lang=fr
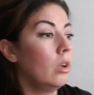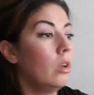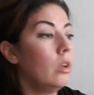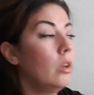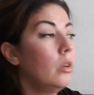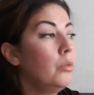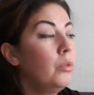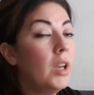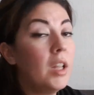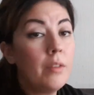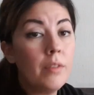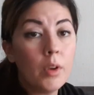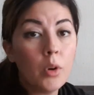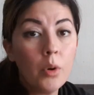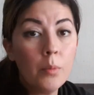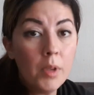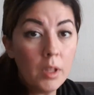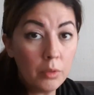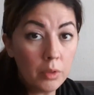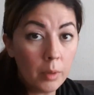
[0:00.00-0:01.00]
Euh, vous l'avez
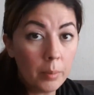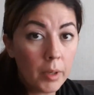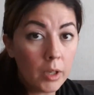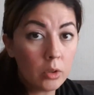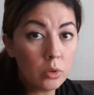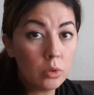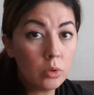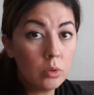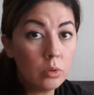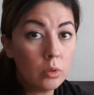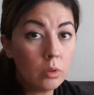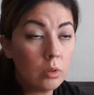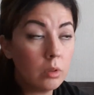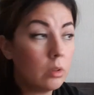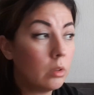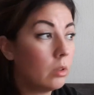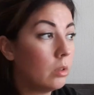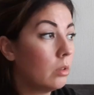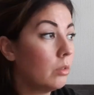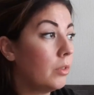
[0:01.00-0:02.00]
combien de fois par jour
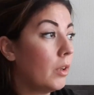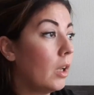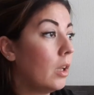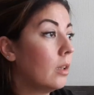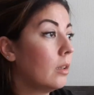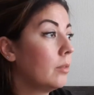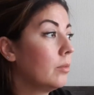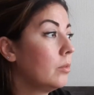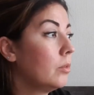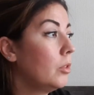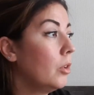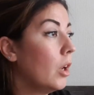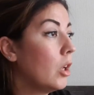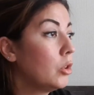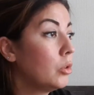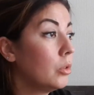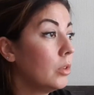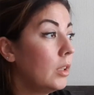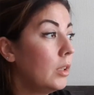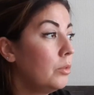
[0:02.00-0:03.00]
euh, Enfin, dans
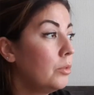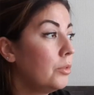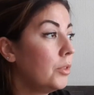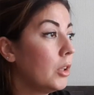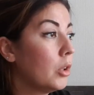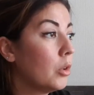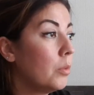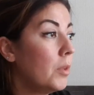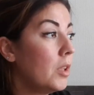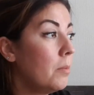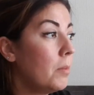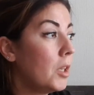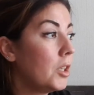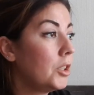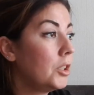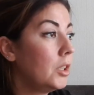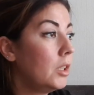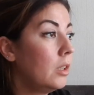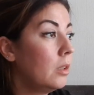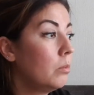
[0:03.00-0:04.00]
la journée, vous faites combien de
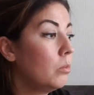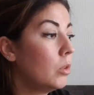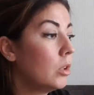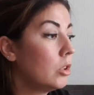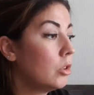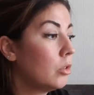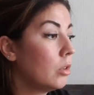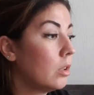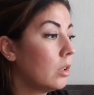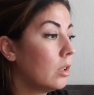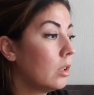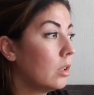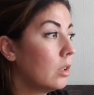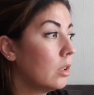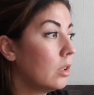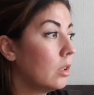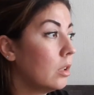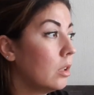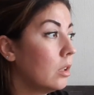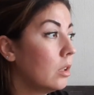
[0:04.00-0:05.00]
machines Moi, je
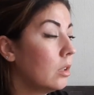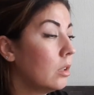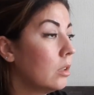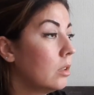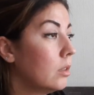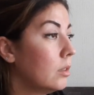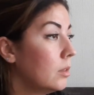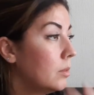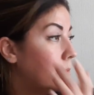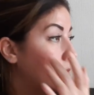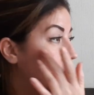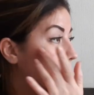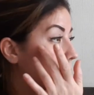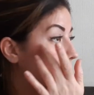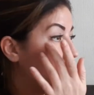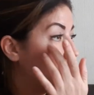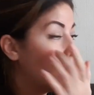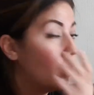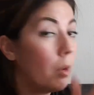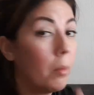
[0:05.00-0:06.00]
dois...
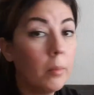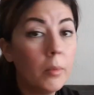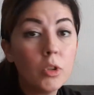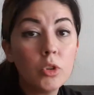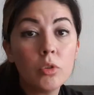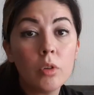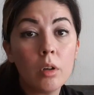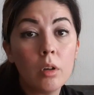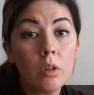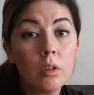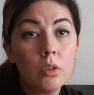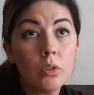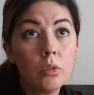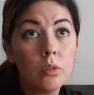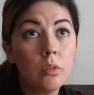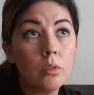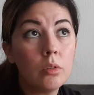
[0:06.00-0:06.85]
Normalement, je dois...